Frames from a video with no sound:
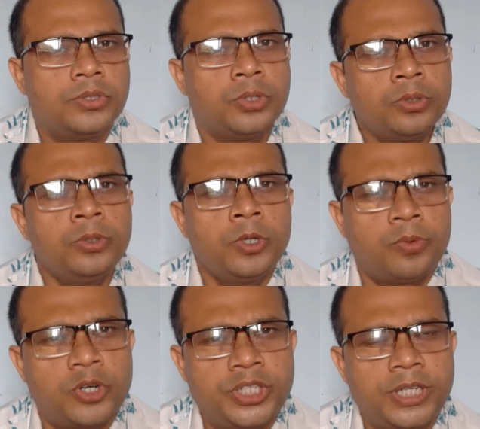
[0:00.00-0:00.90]
চতুর্থ
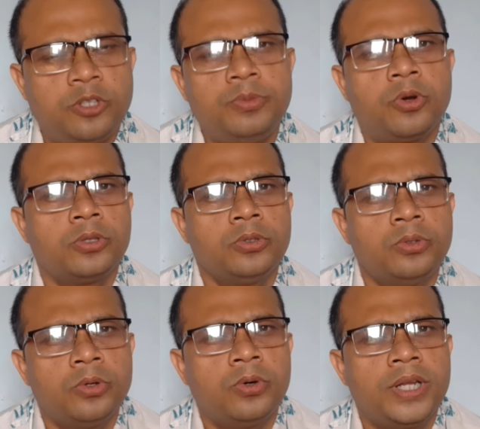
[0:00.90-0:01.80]
বর্ষে তুমি
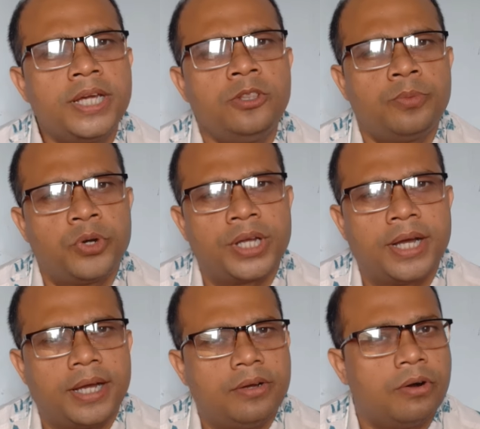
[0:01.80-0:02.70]
কতগুলো লিখিত
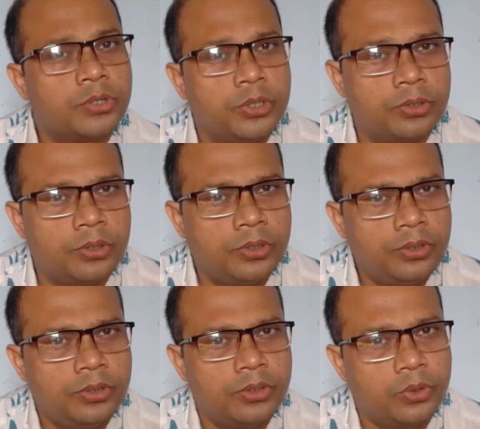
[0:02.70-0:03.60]
পরীক্ষায় অংশগ্রহণ
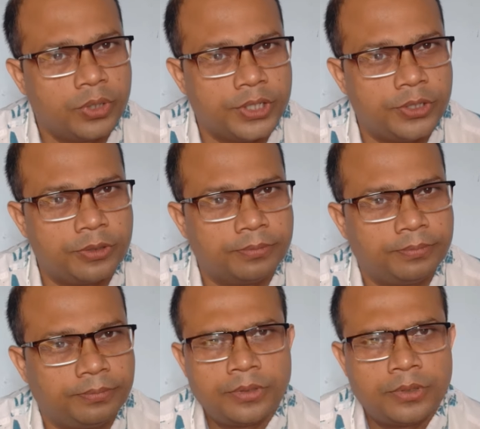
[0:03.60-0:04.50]
করেছ
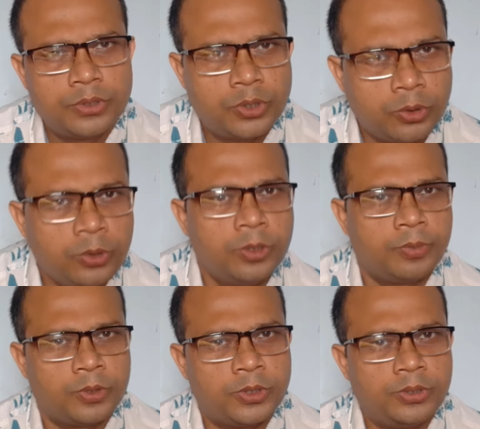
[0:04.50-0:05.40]
চতুর্থ
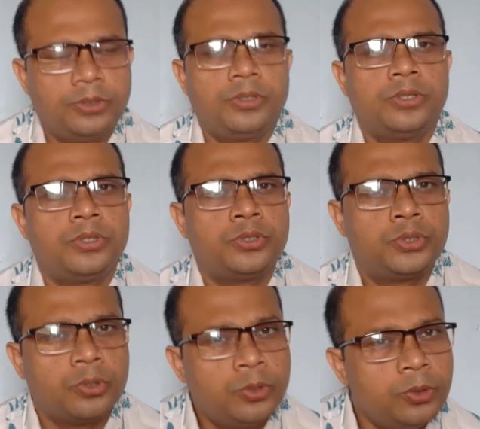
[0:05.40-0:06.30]
প্রশ্ন
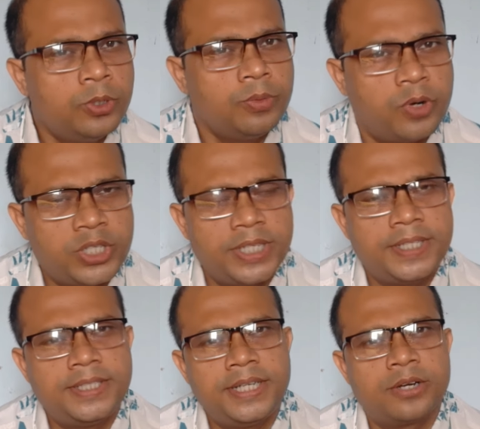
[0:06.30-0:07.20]
চতুর্থ বর্ষের
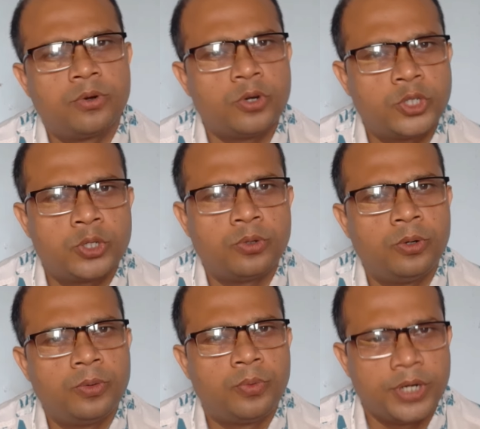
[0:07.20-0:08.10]
যে
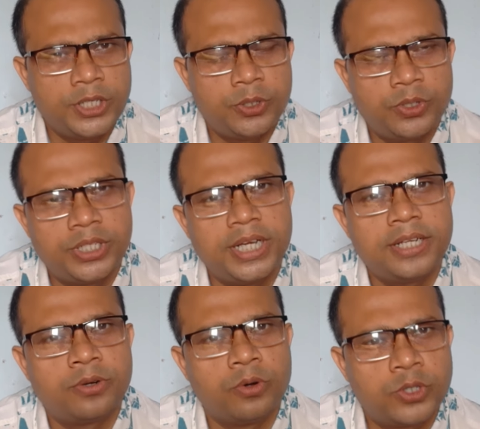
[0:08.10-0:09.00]
কোর্সগুলো পড়েছ সেই
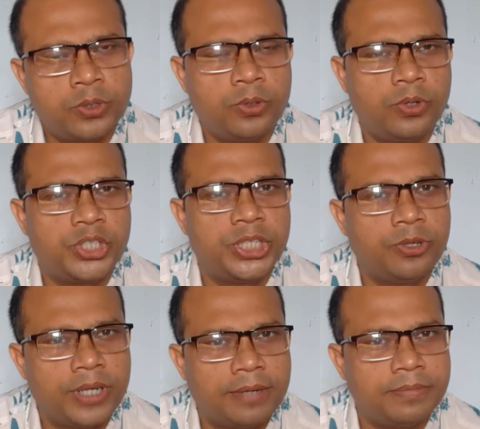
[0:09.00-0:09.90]
কোর্সগুলোর
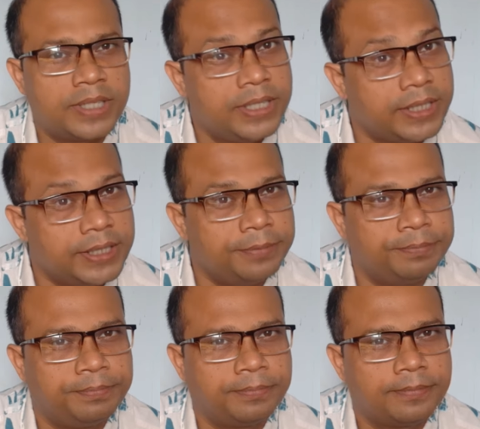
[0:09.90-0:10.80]
শিরোনাম কি কি
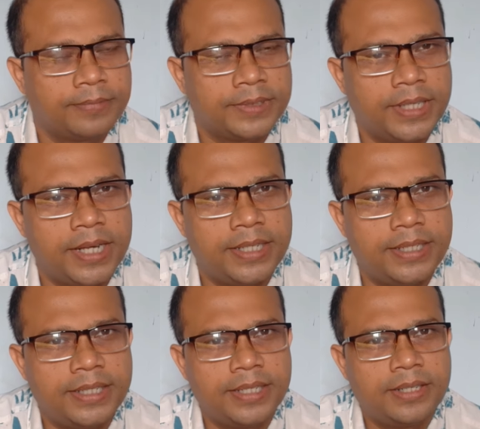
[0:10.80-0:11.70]

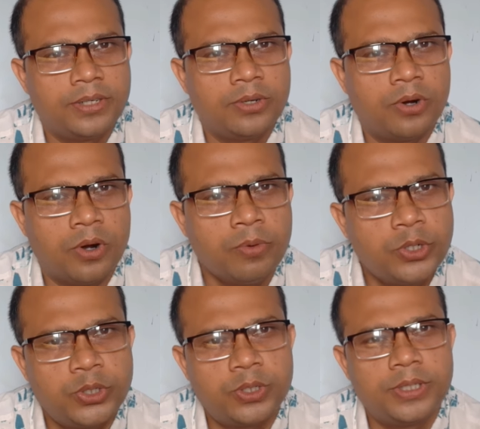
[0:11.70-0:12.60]
এটি
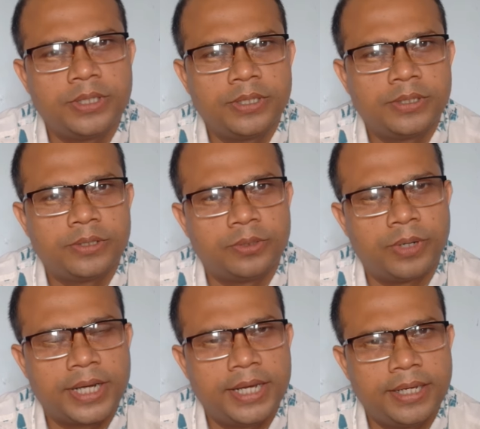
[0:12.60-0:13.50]
অবশ্যই
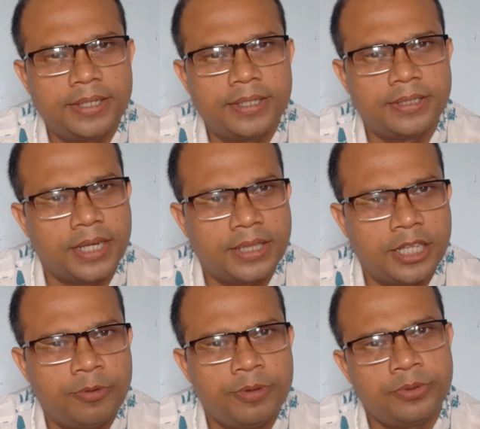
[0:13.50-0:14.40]
তোমাকে জানতে
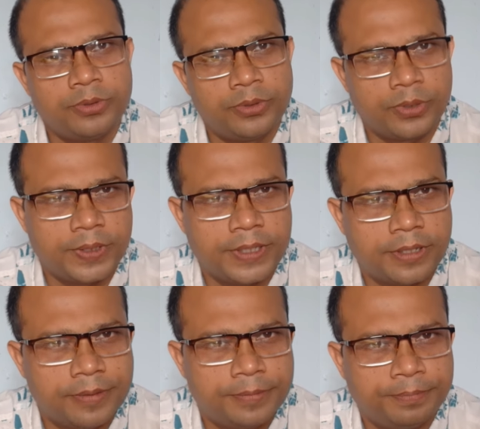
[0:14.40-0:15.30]
হবে এবং উত্তর দিতে
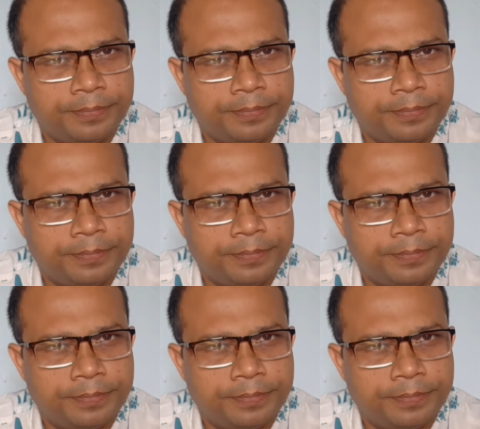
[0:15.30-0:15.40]
হবে